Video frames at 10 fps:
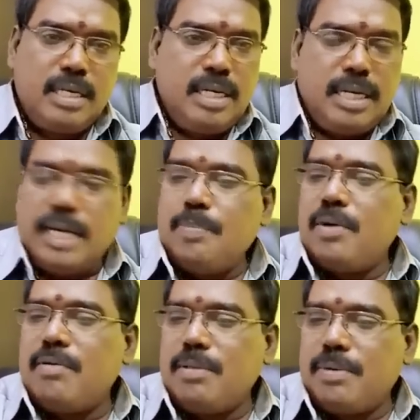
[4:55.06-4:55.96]

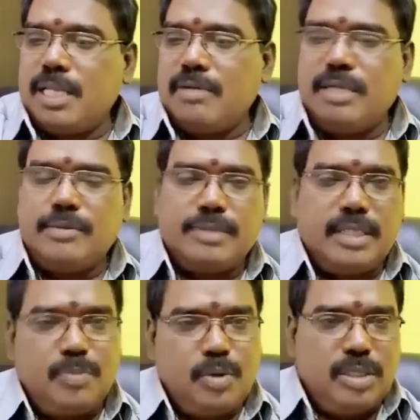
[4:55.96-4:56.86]
கடப்பாவில் பிறந்தவர்
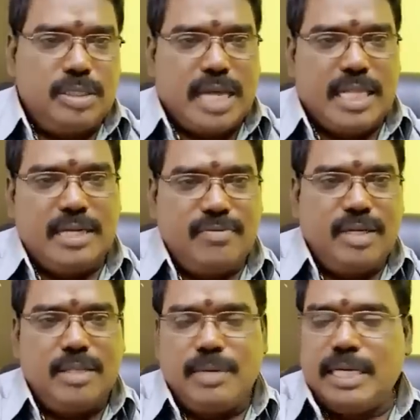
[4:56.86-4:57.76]
இப்போது ஜாதகம்
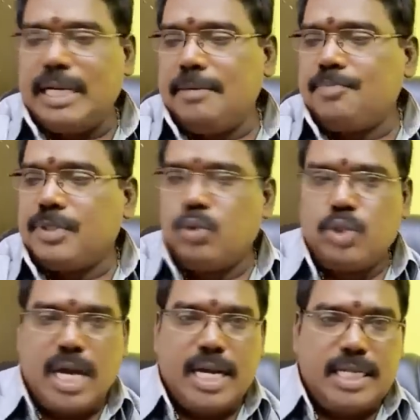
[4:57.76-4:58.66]
வருது பாருங்க
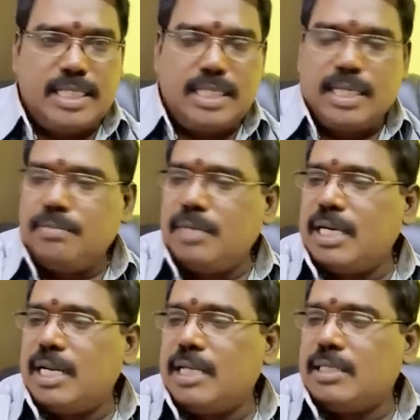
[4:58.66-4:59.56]
உத்திராட நட்சத்திரம்
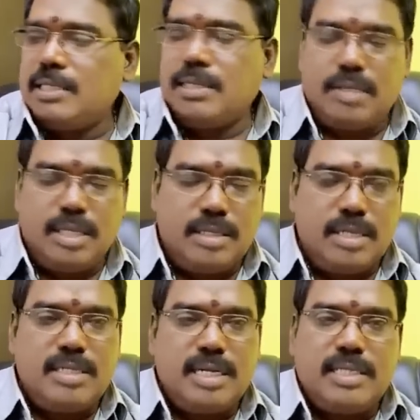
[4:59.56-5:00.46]
மகர ராசி வந்து
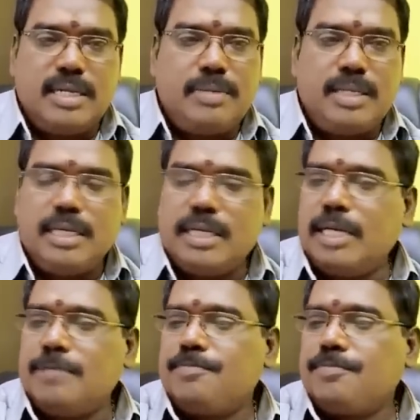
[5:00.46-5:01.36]
தனுசு ராசியில்
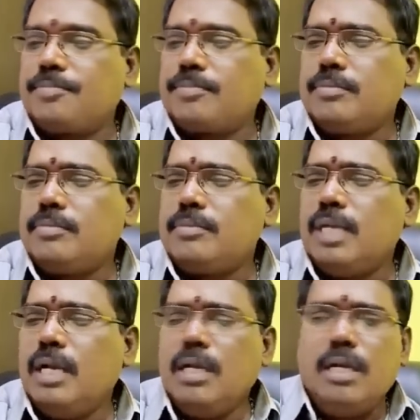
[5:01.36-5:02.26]
பிறந்திருக்கிறார்
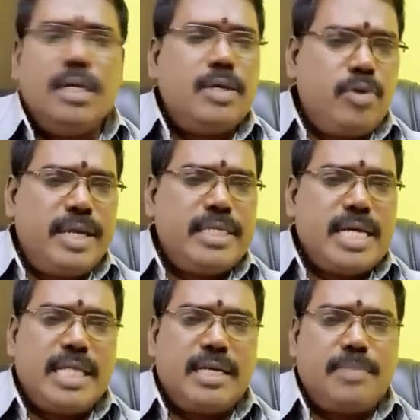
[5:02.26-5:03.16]
இவருடைய
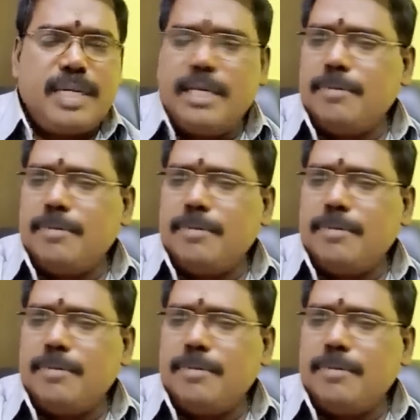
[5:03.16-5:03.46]
ஜாதகப்படி